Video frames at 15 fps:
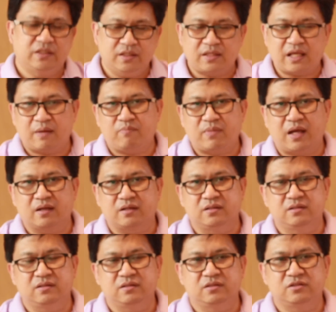สิ่งที่ตามมา
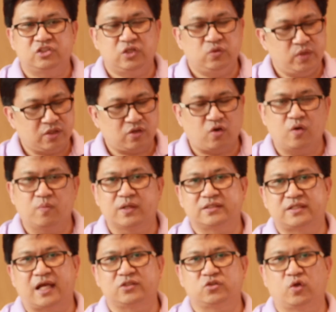คือชีวิตของประ
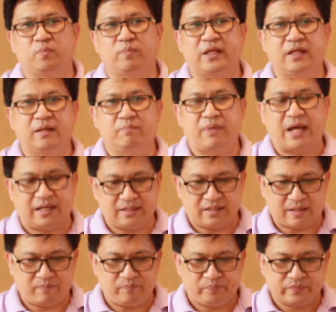ชาชนเป็นเดิมพัน
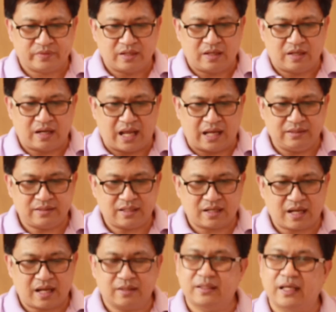ครับ หลังจาก
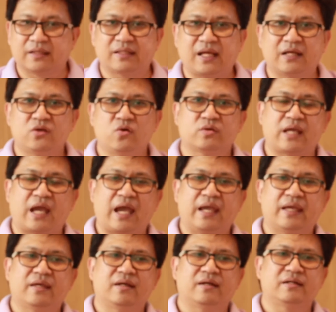การแต่งตั้งโยกย้าย
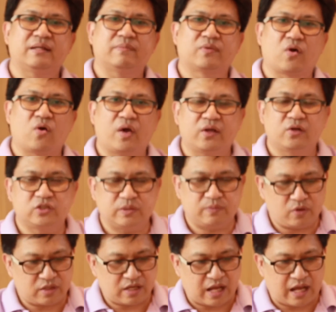เรียบร้อยโดยเฉ
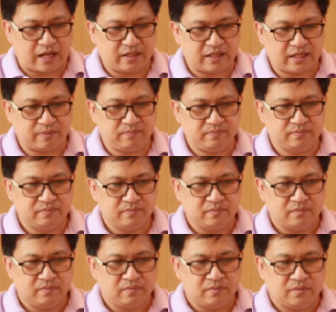พาะทหารนะครับ
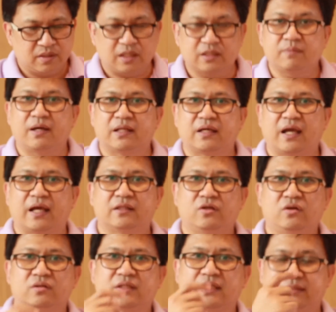รัฐบาลทหาร
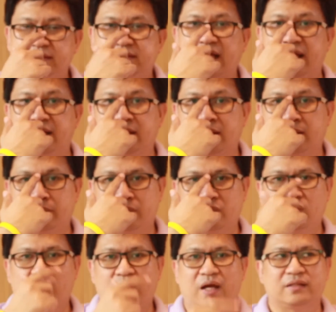ต้องตัดสินใจนะครับ
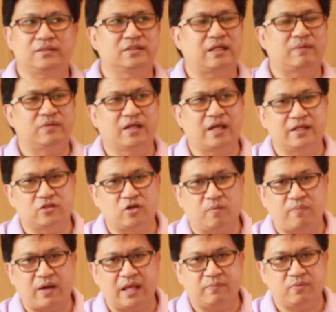ว่าจะทํำยังไงต่อ
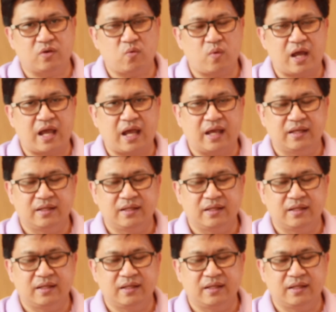ไป เพราะว่า